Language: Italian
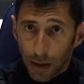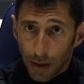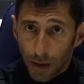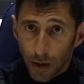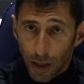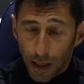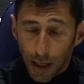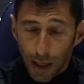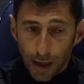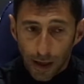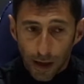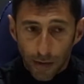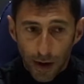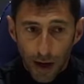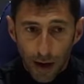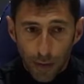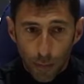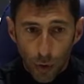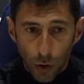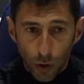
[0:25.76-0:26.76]
una gara che
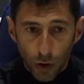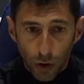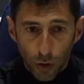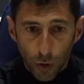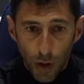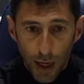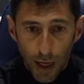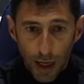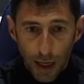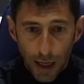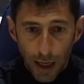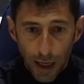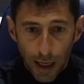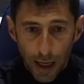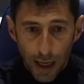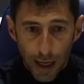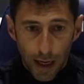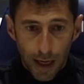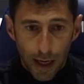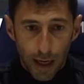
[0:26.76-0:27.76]
avrà molti duelli
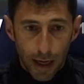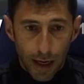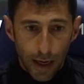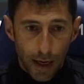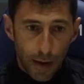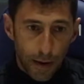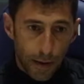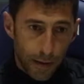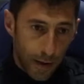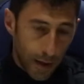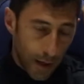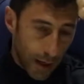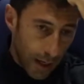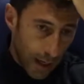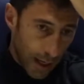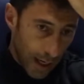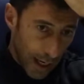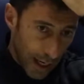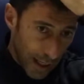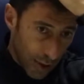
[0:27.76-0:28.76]
e
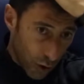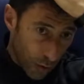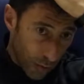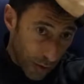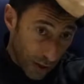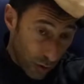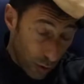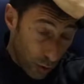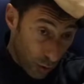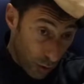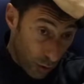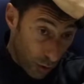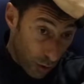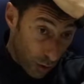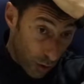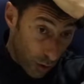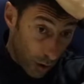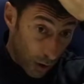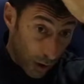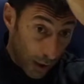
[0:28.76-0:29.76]
e
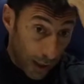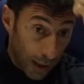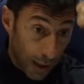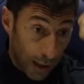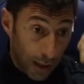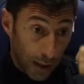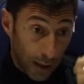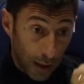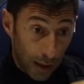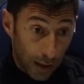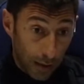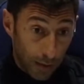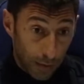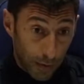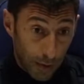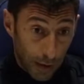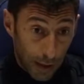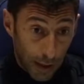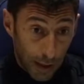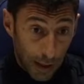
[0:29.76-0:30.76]
soprattutto eh,
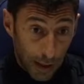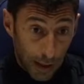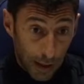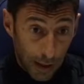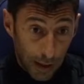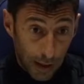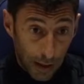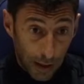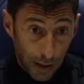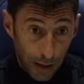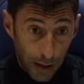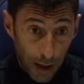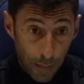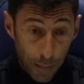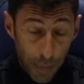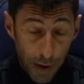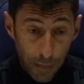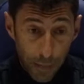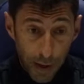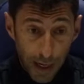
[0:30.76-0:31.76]
è
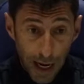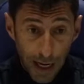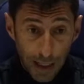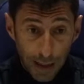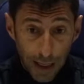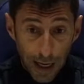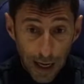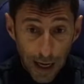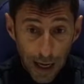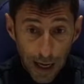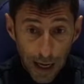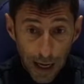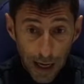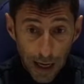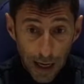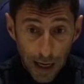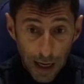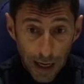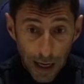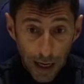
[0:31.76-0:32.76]

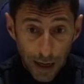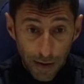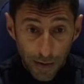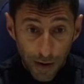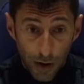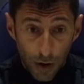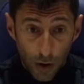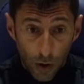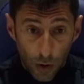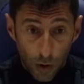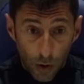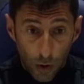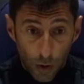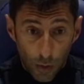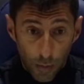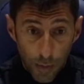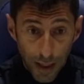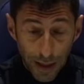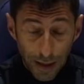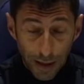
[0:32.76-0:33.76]
preparata a livello
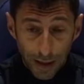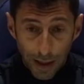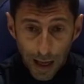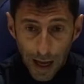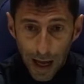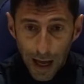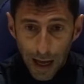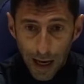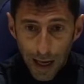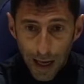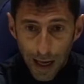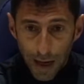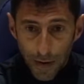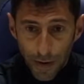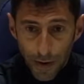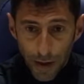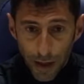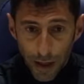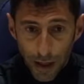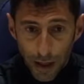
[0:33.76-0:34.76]
mentale,
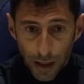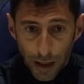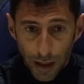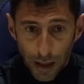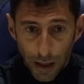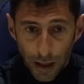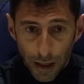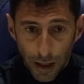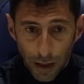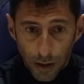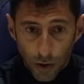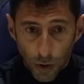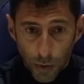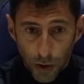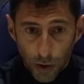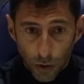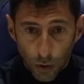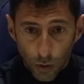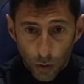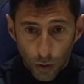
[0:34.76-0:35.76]
eh,
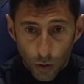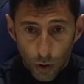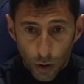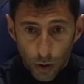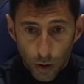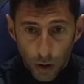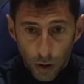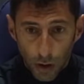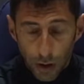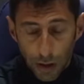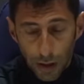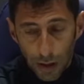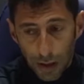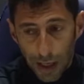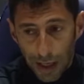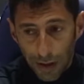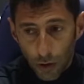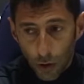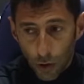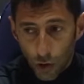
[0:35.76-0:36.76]
soprattutto
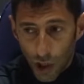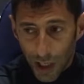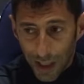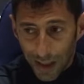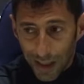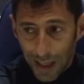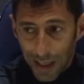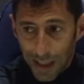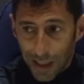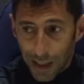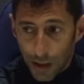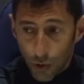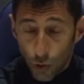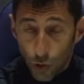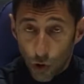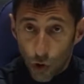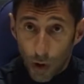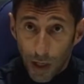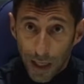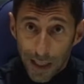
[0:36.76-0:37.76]
dando certezza su
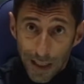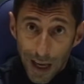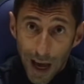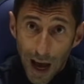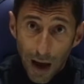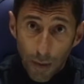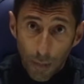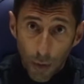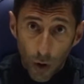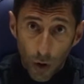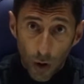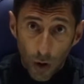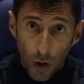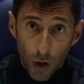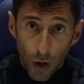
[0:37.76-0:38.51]
ciò che siamo